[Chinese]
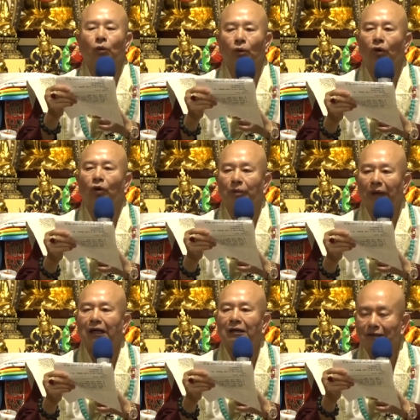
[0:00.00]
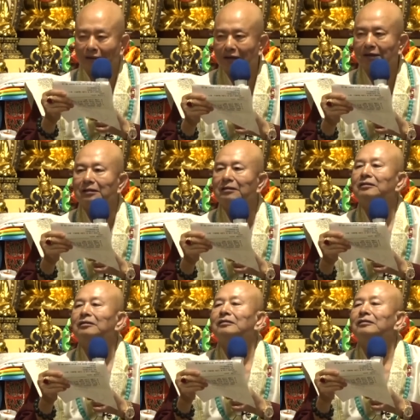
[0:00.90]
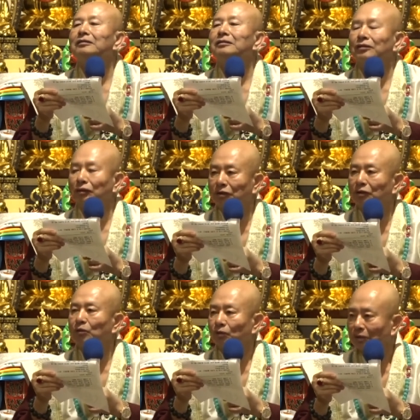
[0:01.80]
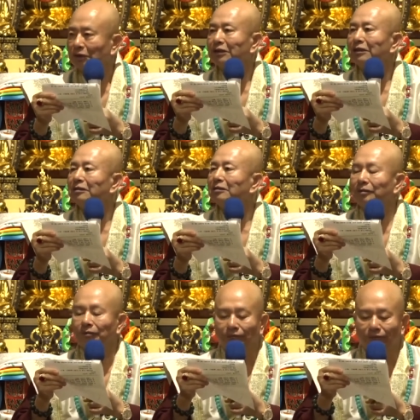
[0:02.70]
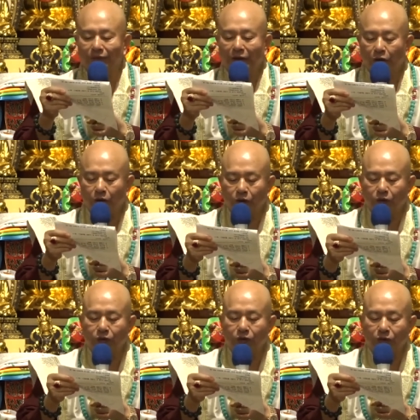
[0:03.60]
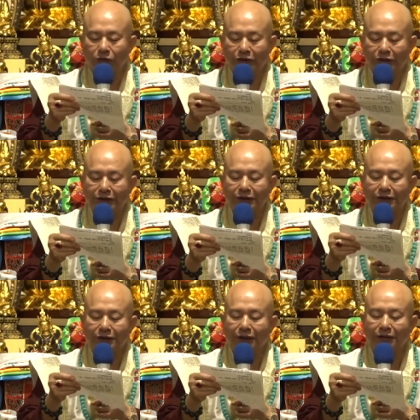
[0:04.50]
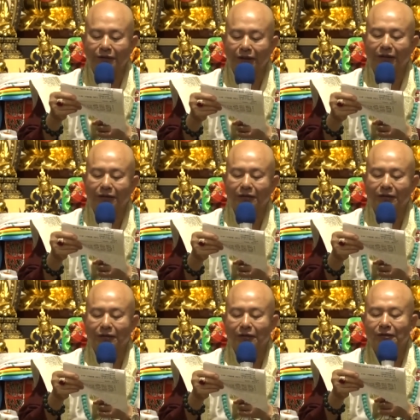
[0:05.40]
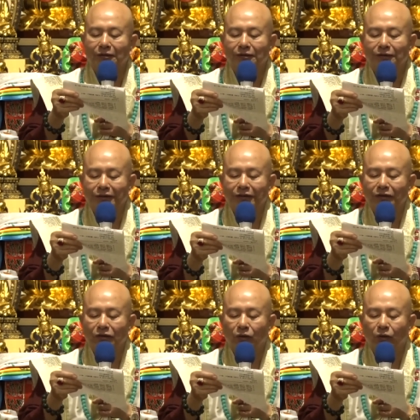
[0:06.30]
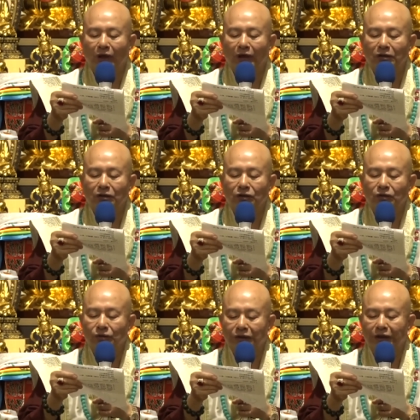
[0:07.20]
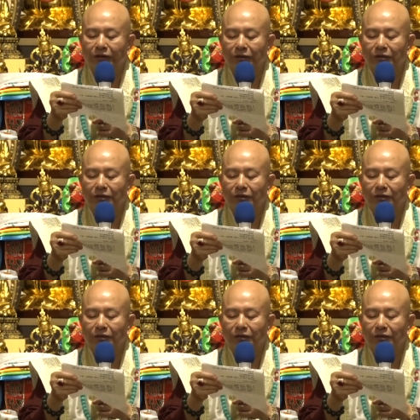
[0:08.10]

火棒气，就是五气。五气腾腾，金光速现，